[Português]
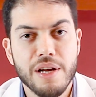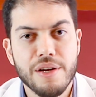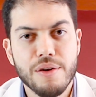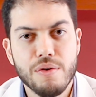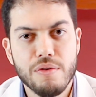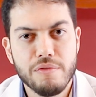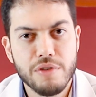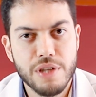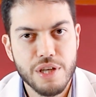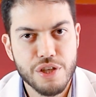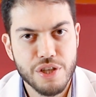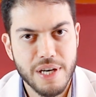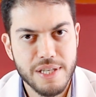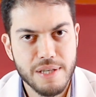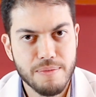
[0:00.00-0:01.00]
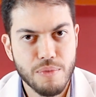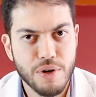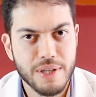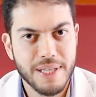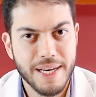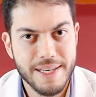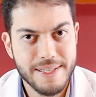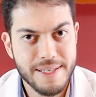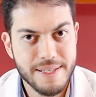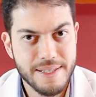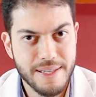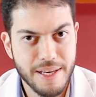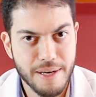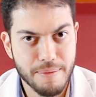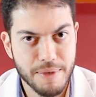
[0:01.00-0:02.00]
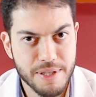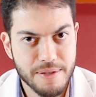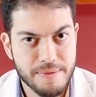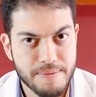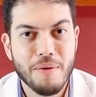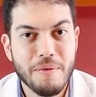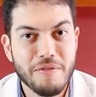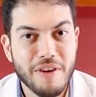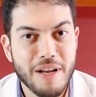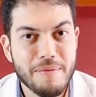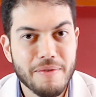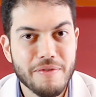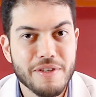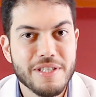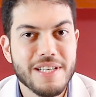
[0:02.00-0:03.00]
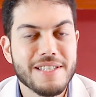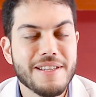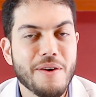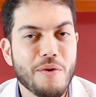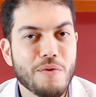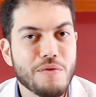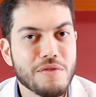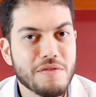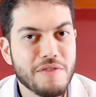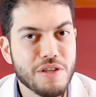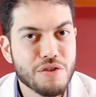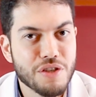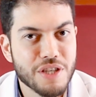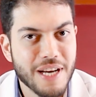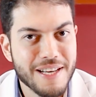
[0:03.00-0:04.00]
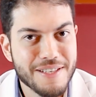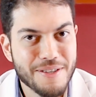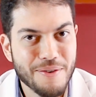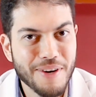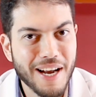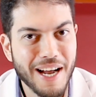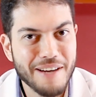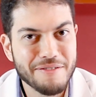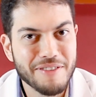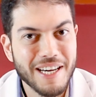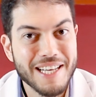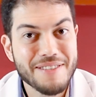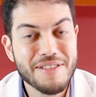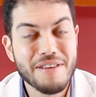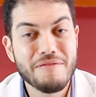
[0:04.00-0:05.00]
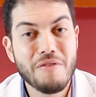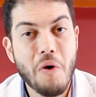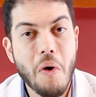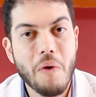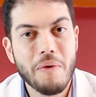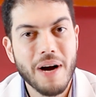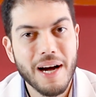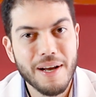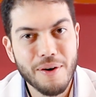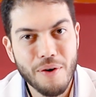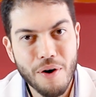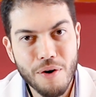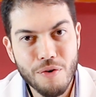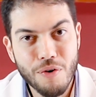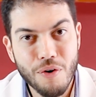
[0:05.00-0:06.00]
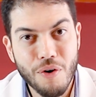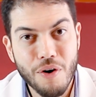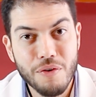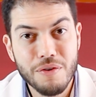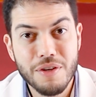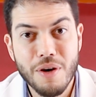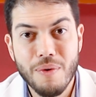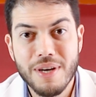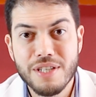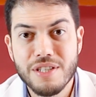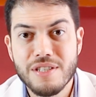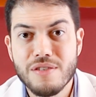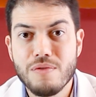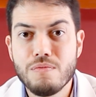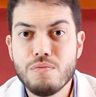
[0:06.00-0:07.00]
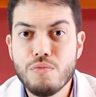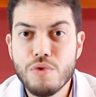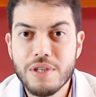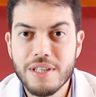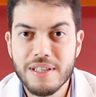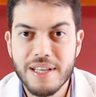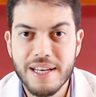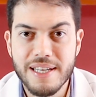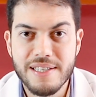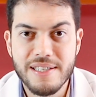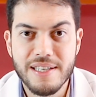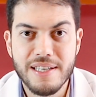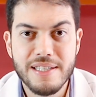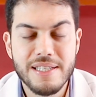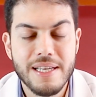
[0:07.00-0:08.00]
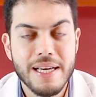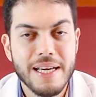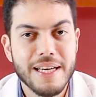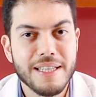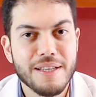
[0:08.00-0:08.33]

eu não vou deixar de abordar esses temas. Como eu falei para vocês, tem alguns vídeos que já estão gravados, que vão ao ar logo logo, que eu acho que são muito interessantes.